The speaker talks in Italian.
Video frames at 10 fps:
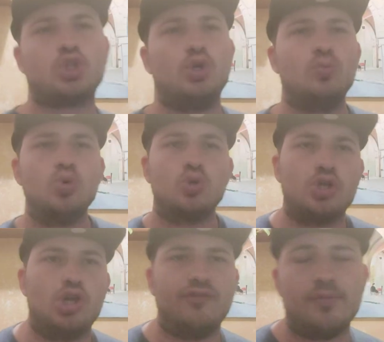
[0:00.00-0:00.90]

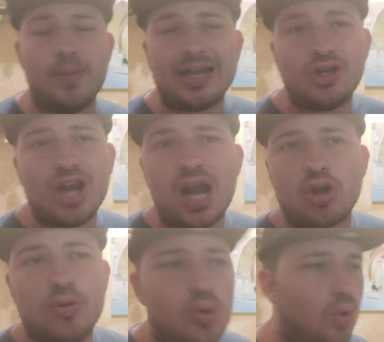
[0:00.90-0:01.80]
Shomurodov, Bajoral.
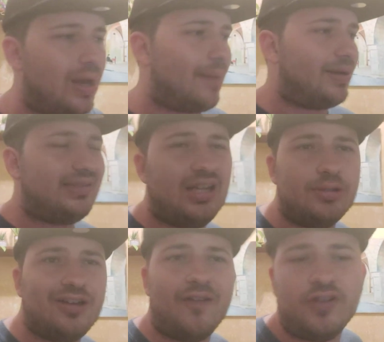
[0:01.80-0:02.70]
comunque la partita
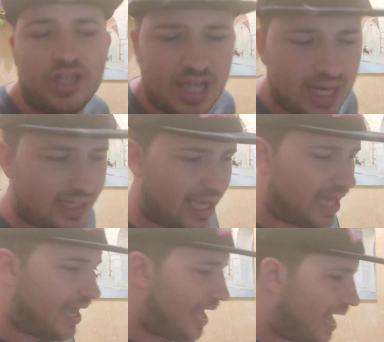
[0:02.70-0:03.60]
poteva finire
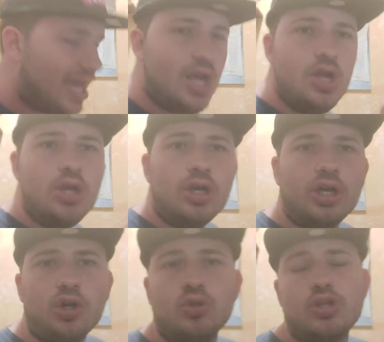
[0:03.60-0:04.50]
anche
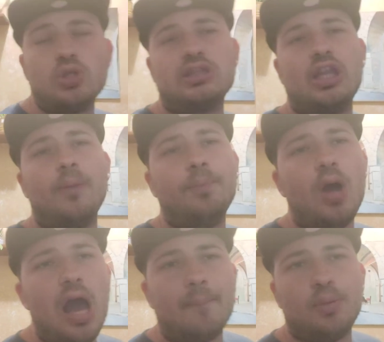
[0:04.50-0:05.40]
eh, con un risultato
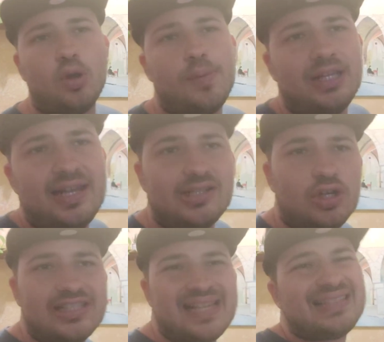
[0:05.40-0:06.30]
più ampio.
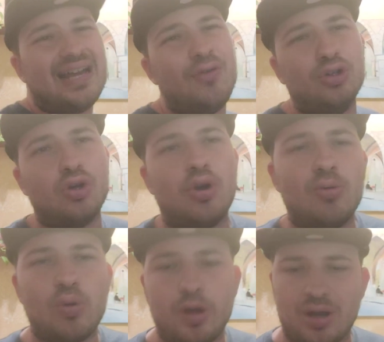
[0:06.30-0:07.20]
Ripatrisio senza voto,
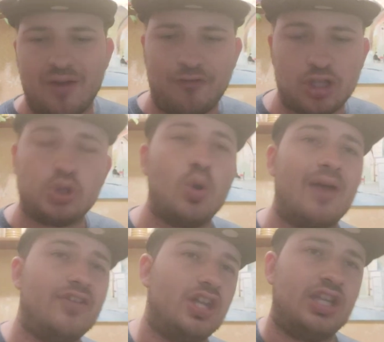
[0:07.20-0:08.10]
comunque non ha fatto nulla.
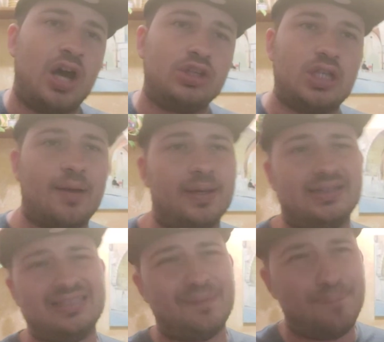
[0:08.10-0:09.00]
Vigna, ottima
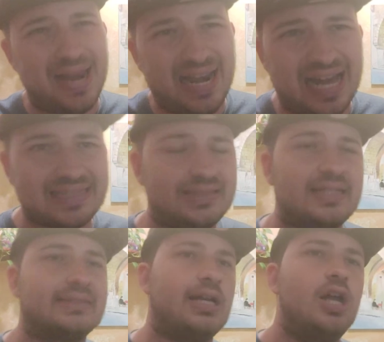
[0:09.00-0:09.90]
partita, bella
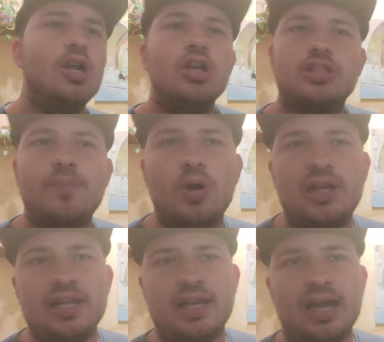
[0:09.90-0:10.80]
assist.
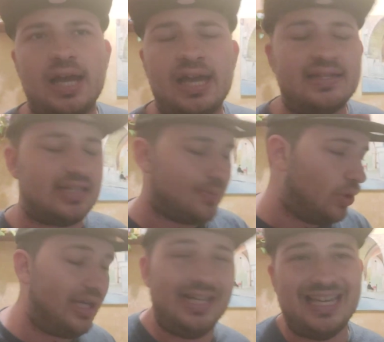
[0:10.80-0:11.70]
Sbolling, eh, sì,
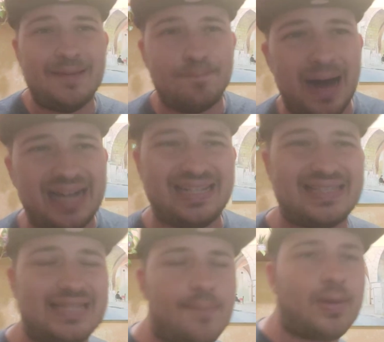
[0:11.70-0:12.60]
Smalling,
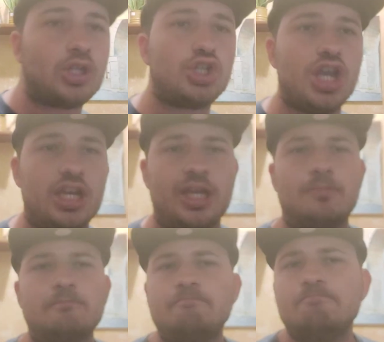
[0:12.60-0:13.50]
Ibagnez e
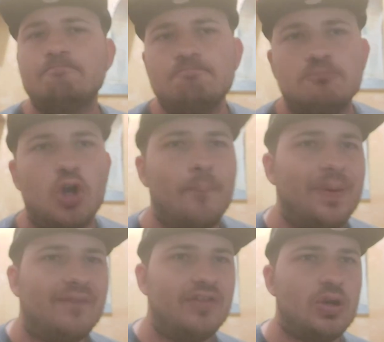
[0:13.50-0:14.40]
Mancini non
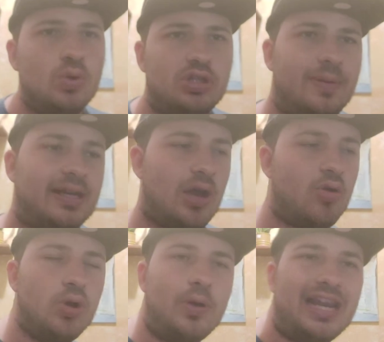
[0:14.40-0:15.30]
pervenuti perché
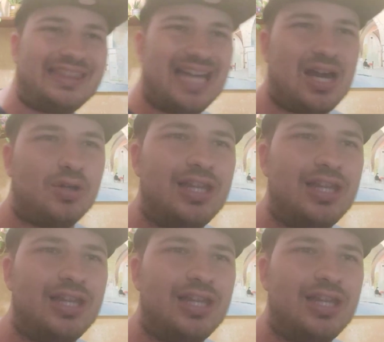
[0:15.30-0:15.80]
comunque l'attacco